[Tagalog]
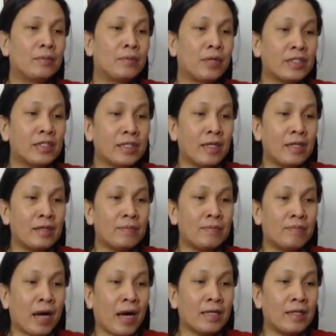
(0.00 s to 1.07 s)
President
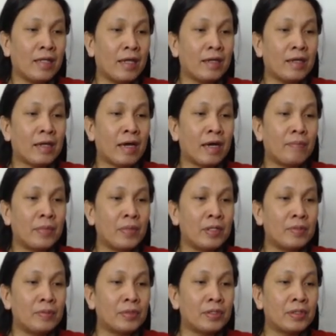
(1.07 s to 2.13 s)
Biden
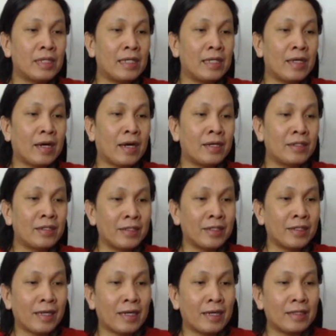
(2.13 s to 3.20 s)
reaffirms the
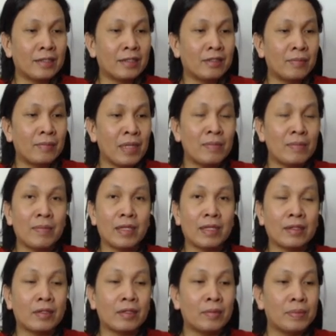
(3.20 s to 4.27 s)
ironclad
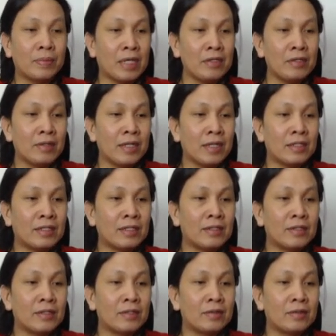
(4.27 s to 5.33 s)
commitment of the U.S.